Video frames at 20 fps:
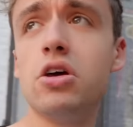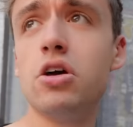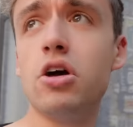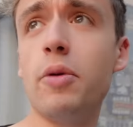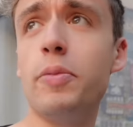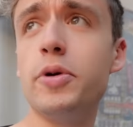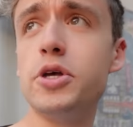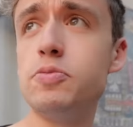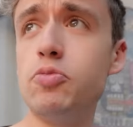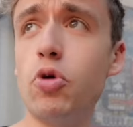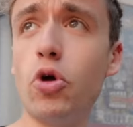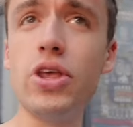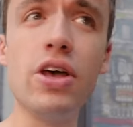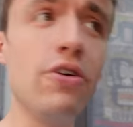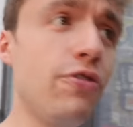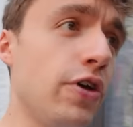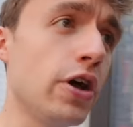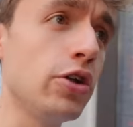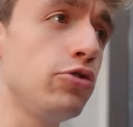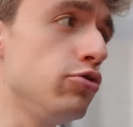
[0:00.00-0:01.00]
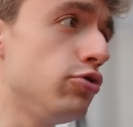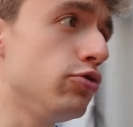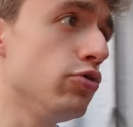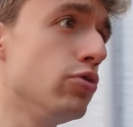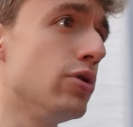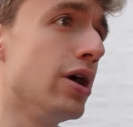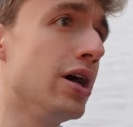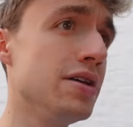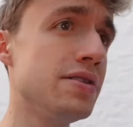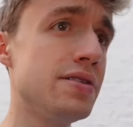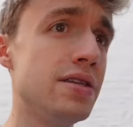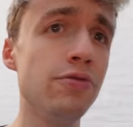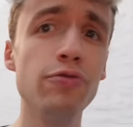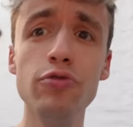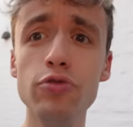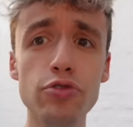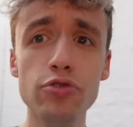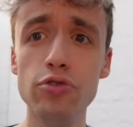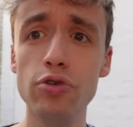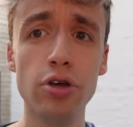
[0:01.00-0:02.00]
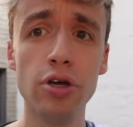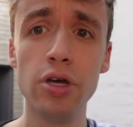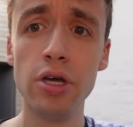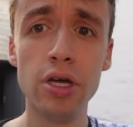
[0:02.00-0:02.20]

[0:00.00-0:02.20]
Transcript: Ah bah je peux rien faire du tout là, c'est foutu.